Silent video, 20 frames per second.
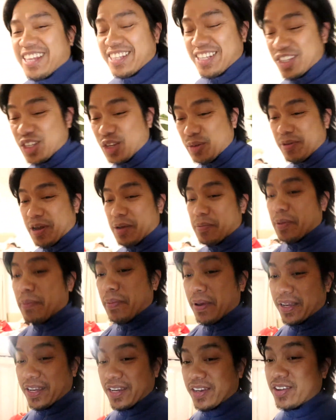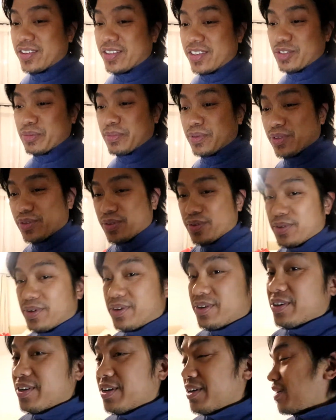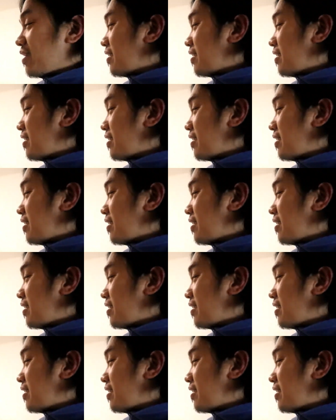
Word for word: Nandito yung mga pamangkin ko dito matutulog.